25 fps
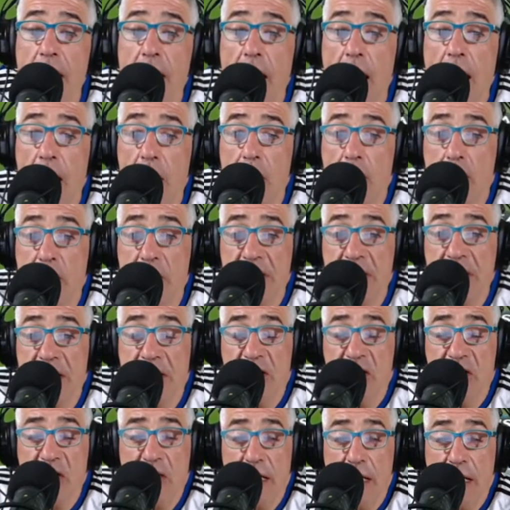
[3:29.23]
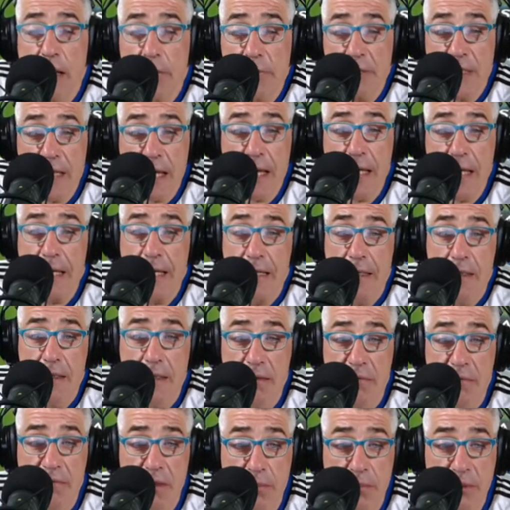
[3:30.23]
allora questa iniezione di capitale
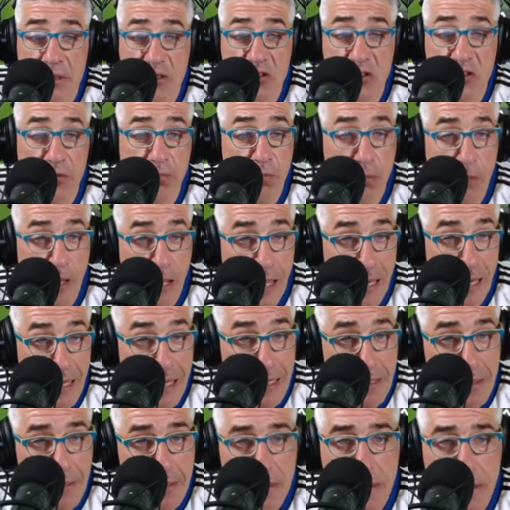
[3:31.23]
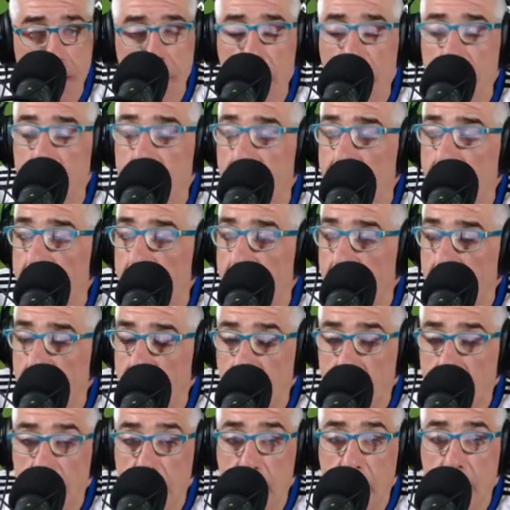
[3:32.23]
in via principale
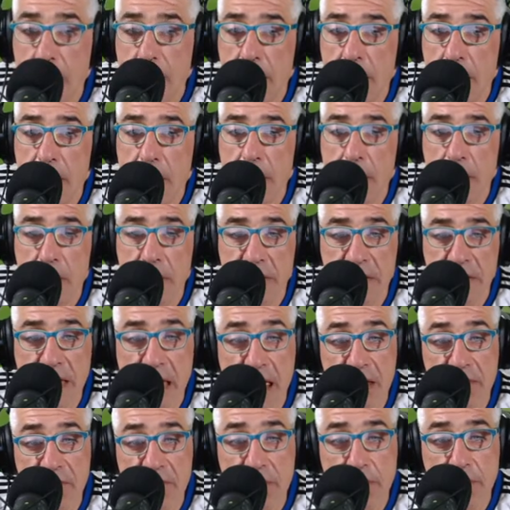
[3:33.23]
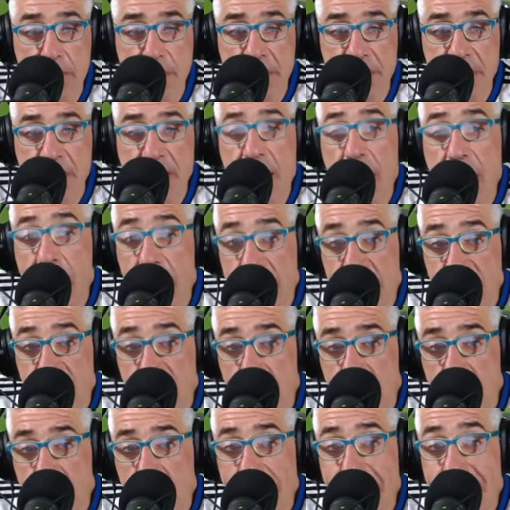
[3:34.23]
eh, serve per
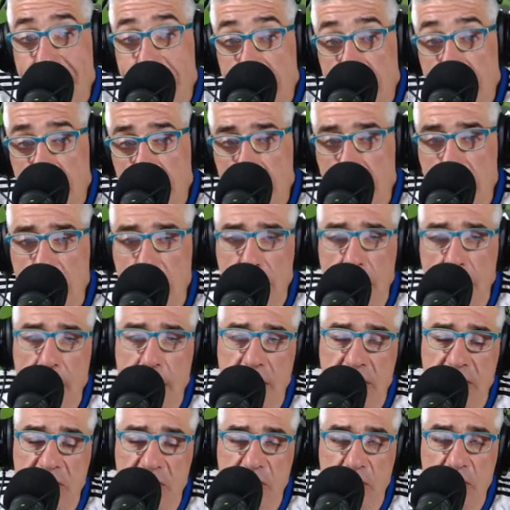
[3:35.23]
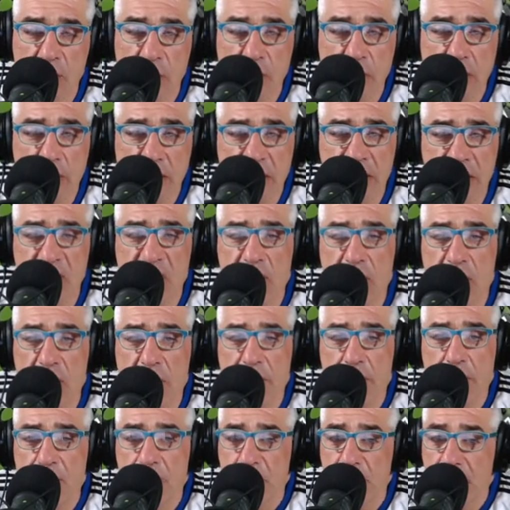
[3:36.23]
Gagno e la
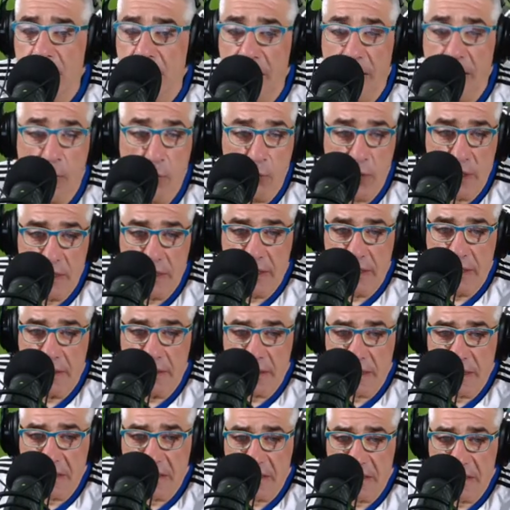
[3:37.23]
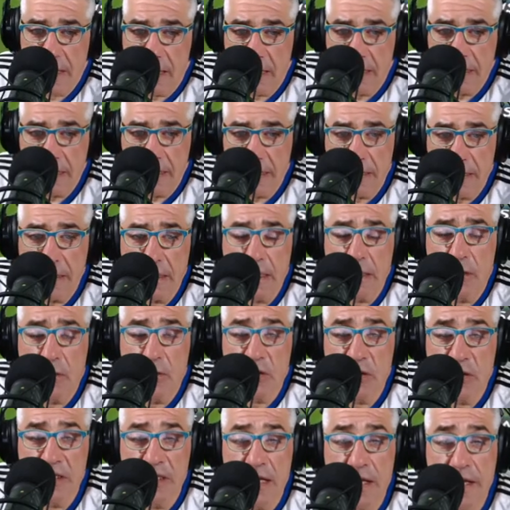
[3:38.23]
ristrutturazione e quindi il restyling della
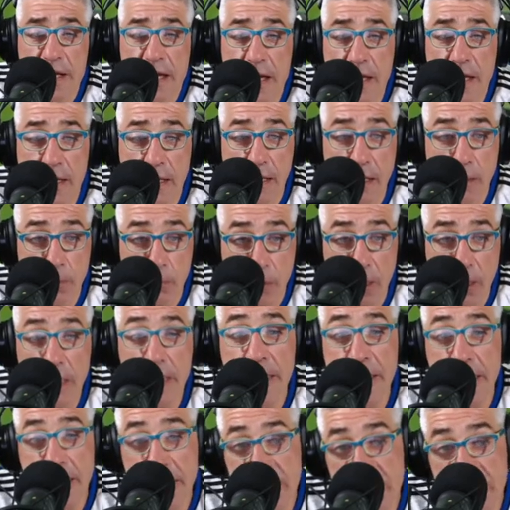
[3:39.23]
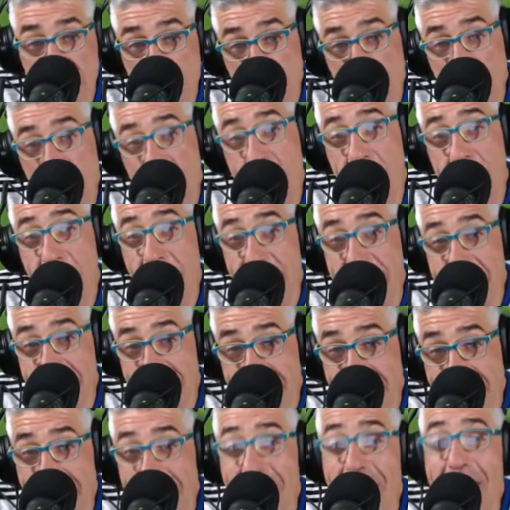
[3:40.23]
nostra arena Garibaldi che
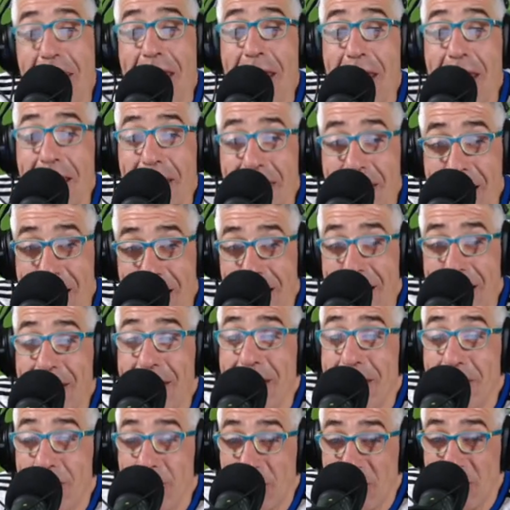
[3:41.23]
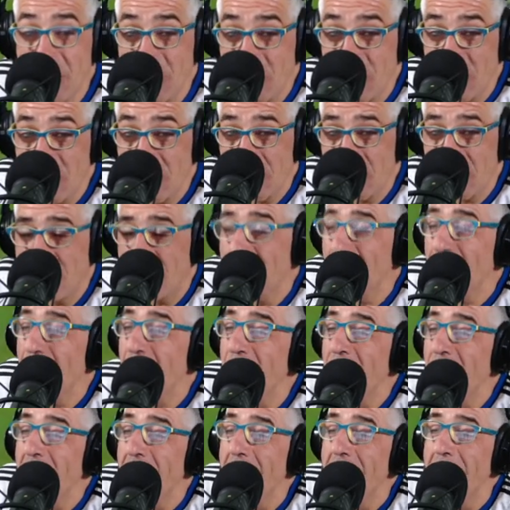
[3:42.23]
sicuramente ne ha di bisogno
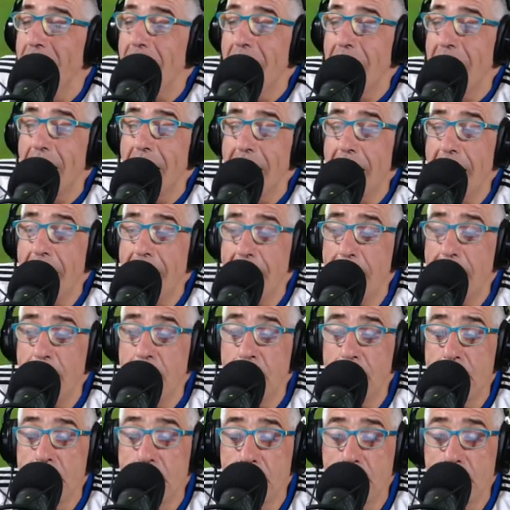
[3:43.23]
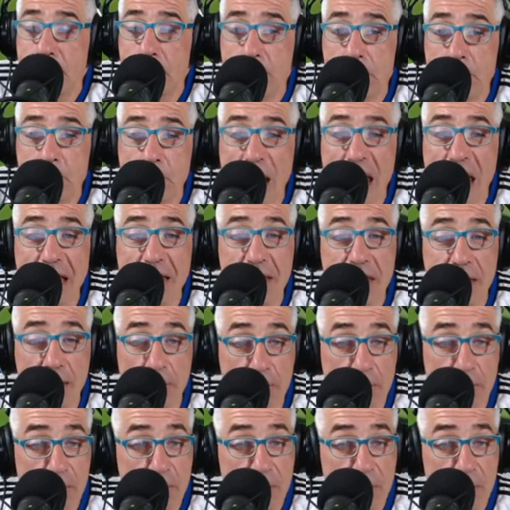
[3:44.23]
e ehm, niente